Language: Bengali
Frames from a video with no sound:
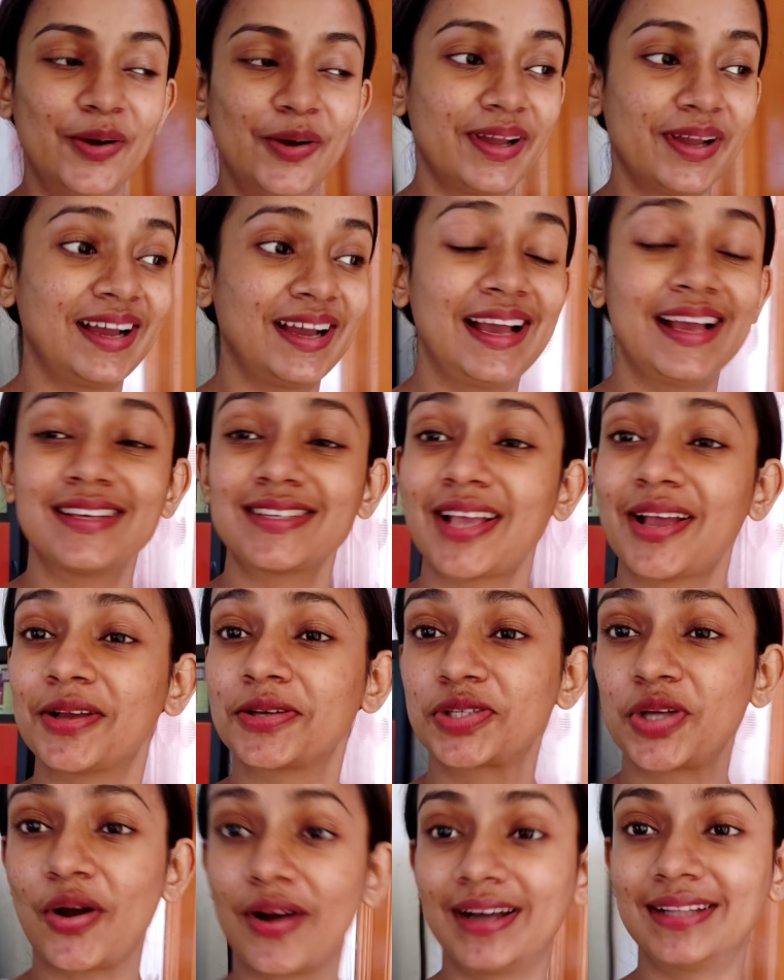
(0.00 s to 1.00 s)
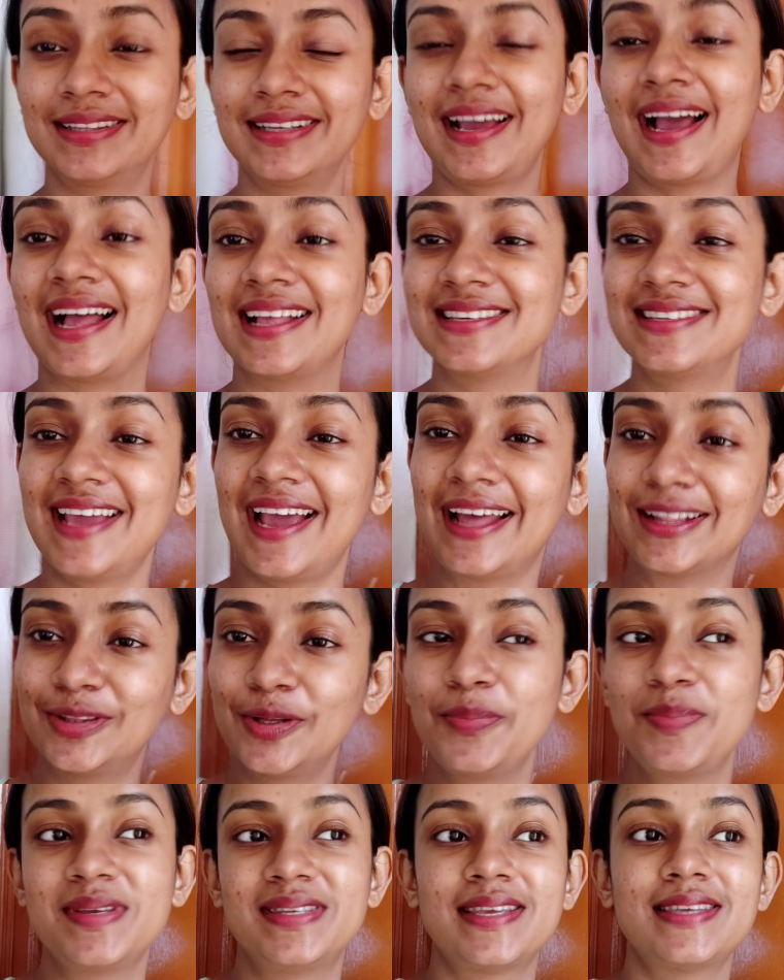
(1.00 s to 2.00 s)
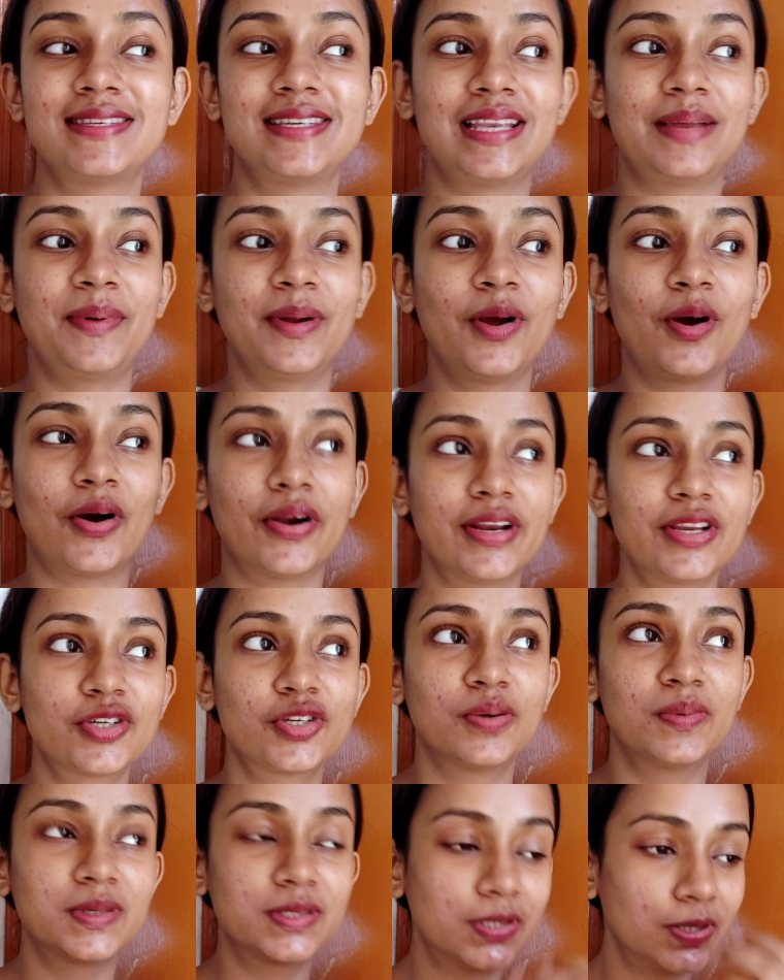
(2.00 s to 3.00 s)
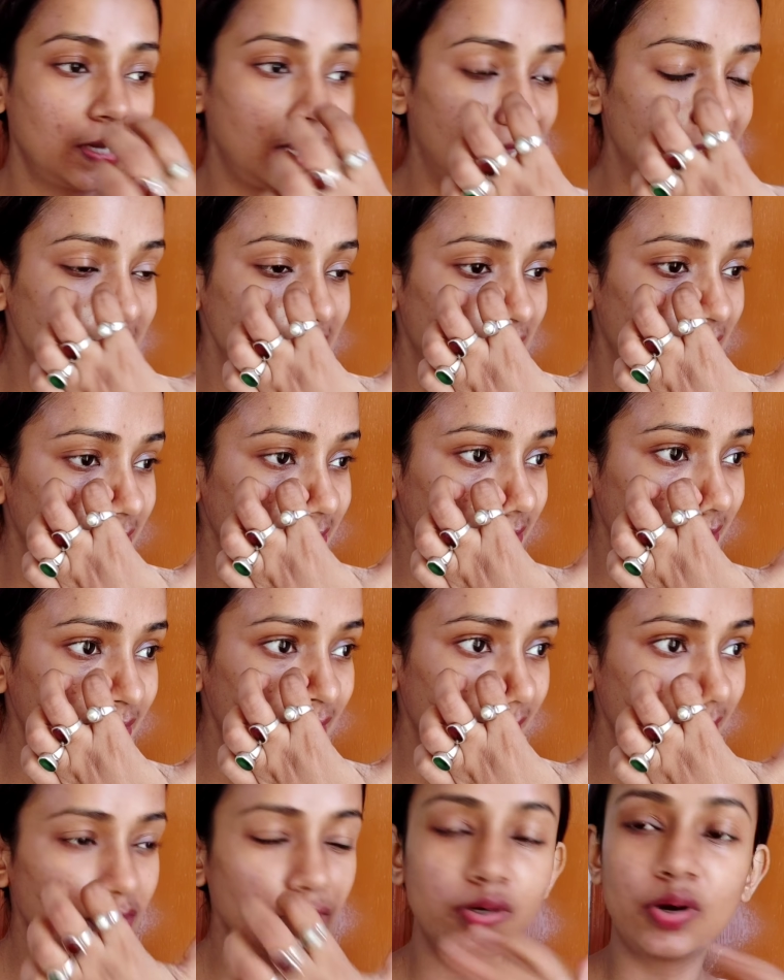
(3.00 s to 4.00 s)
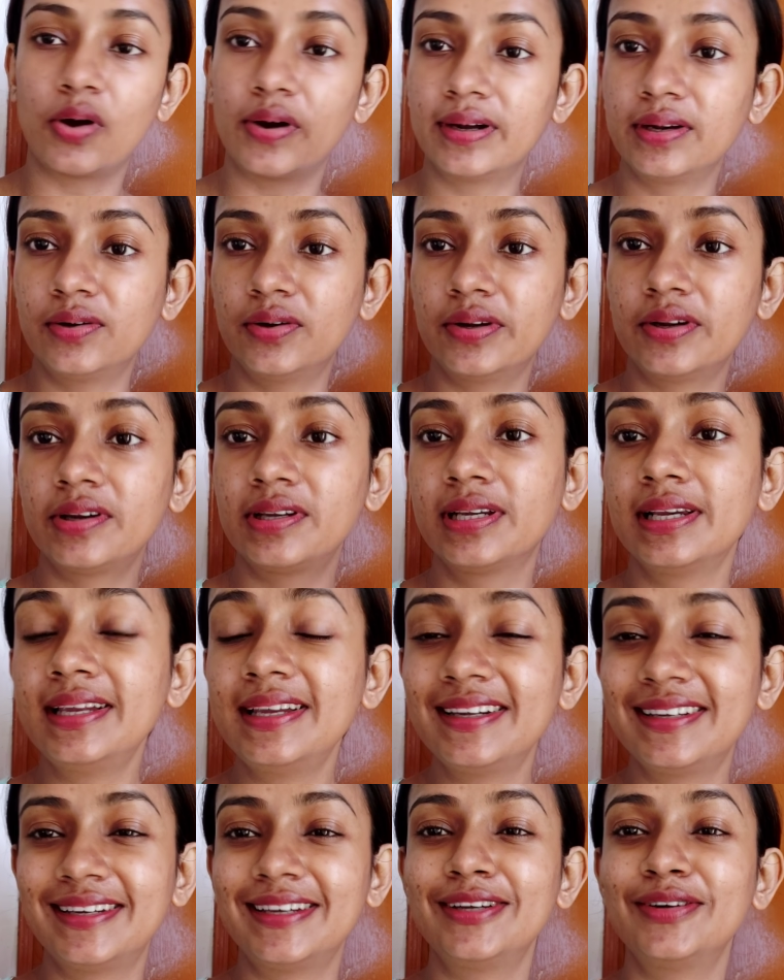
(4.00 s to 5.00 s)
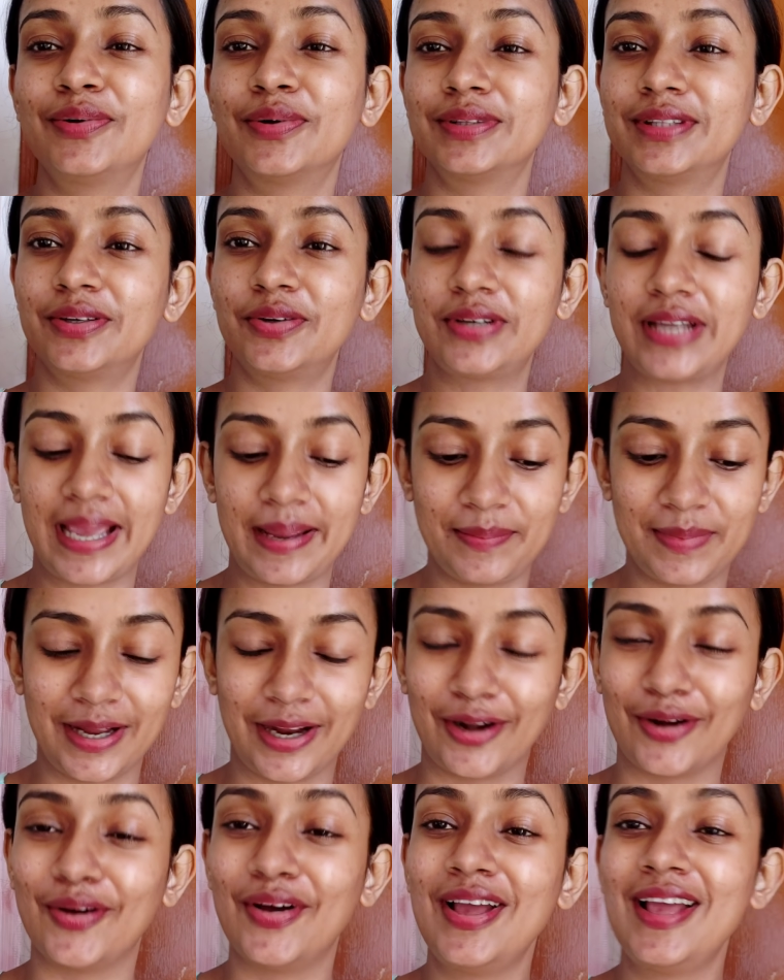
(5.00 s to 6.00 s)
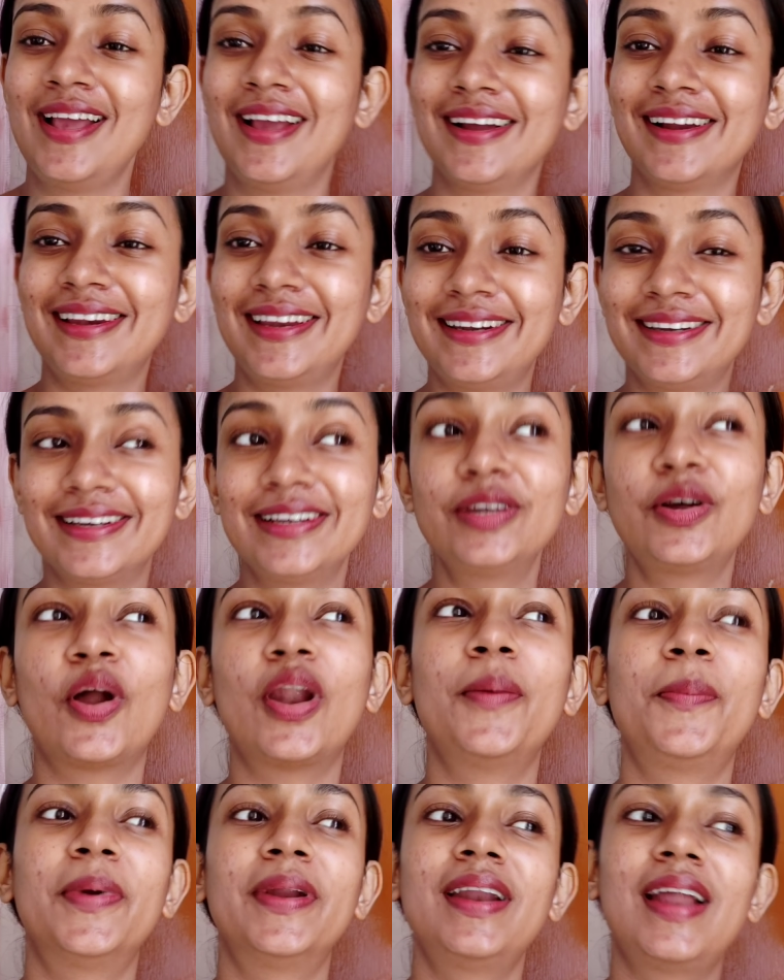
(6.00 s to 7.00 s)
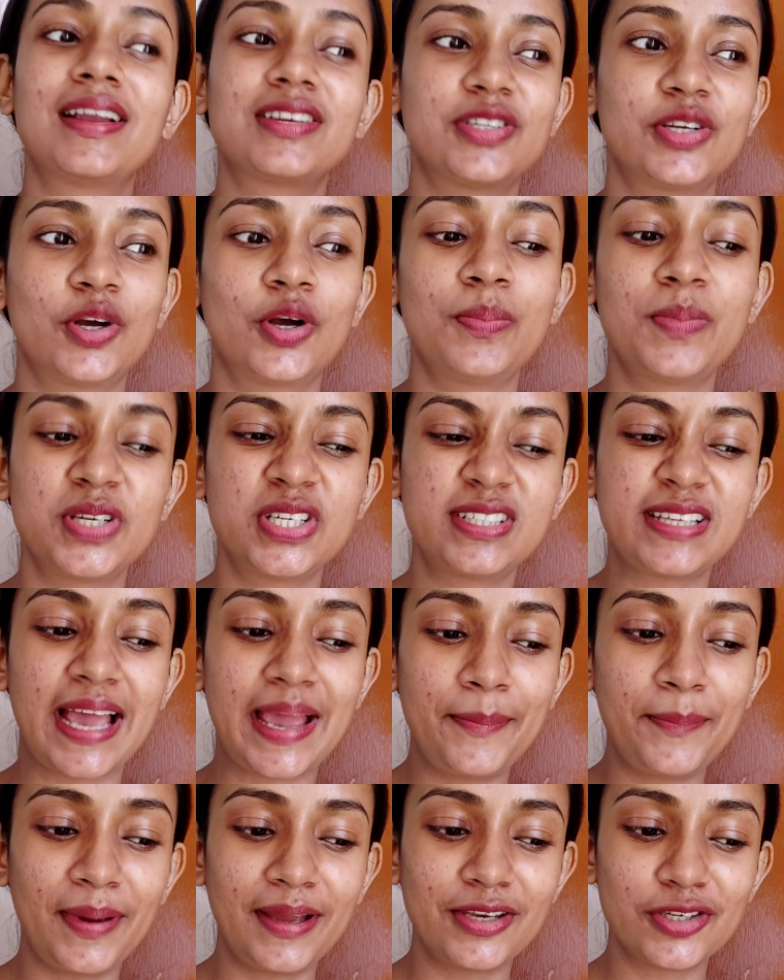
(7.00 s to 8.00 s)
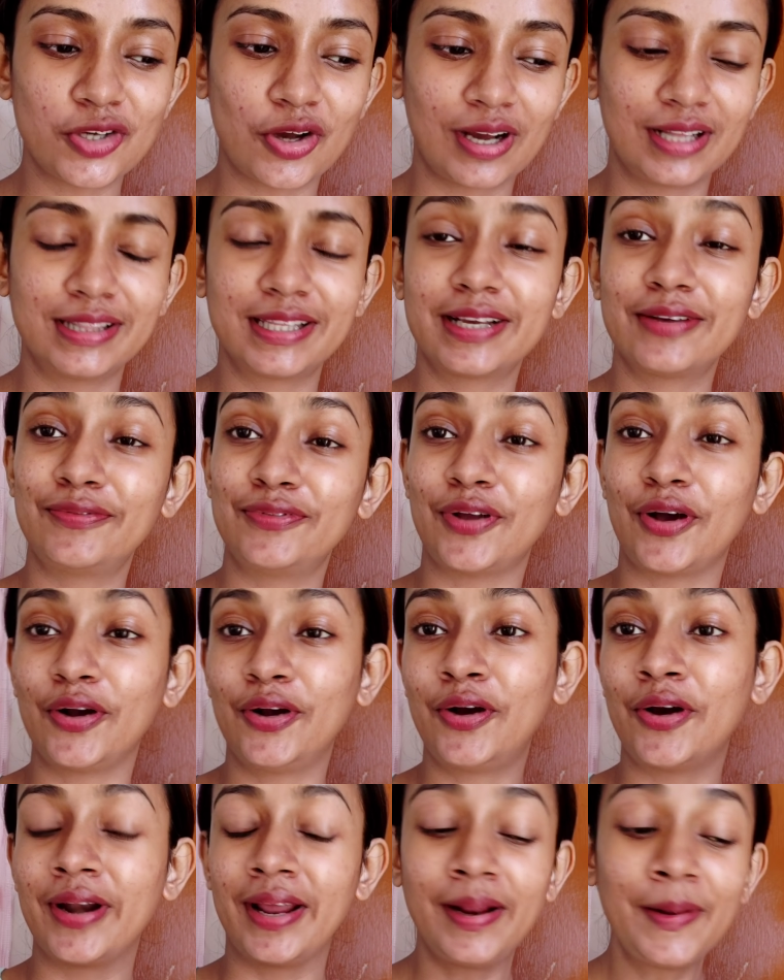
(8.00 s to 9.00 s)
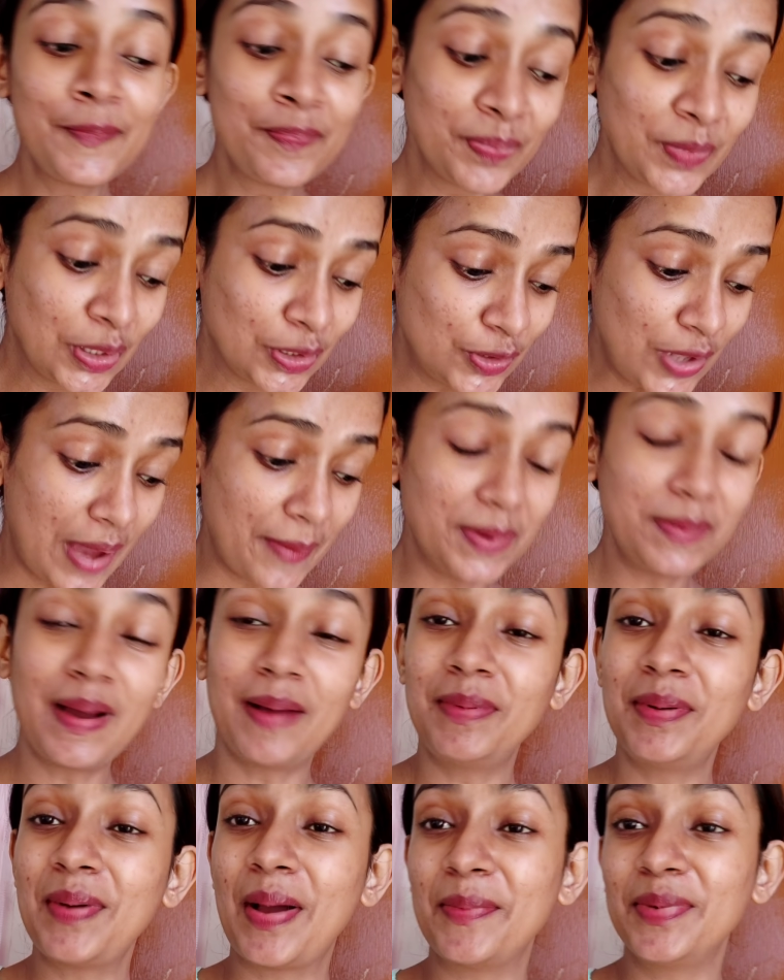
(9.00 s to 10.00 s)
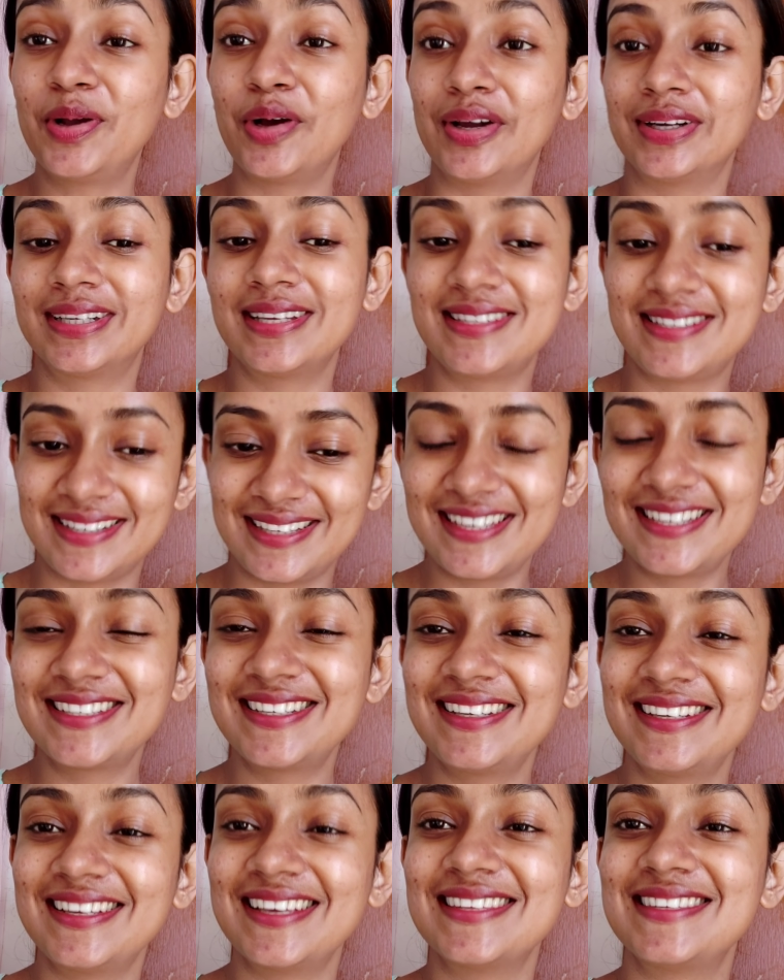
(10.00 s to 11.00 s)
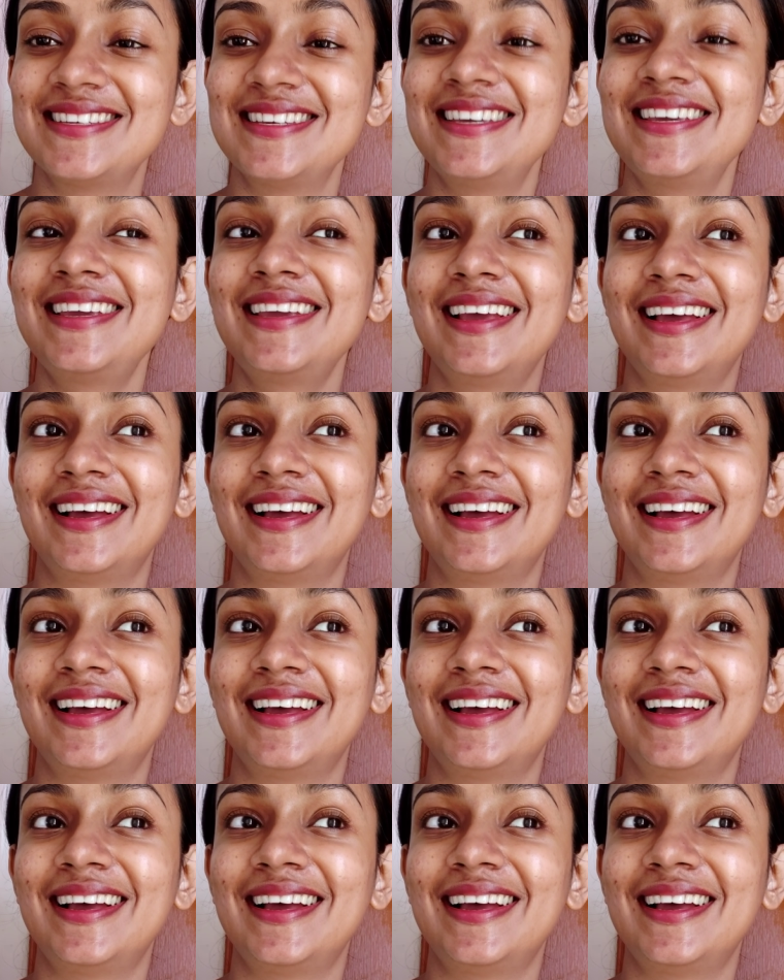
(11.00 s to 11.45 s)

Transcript: ওকে গাইজ সকাল থেকে আজকে এত বিজি ছিলাম আমার ঘরের সমস্ত কাজ আজকে না একটু ঘরগুলোকে ক্লিন ক্লিন করতে একটু টাইম লাগলো ক্লিন ক্লিন করার পর না সেরকম বেশি টাইম পাইনি সকাল থেকে ব্লগ করার তো আমি ভাবলাম আমি কয়েকটা জিনিস কিনেছি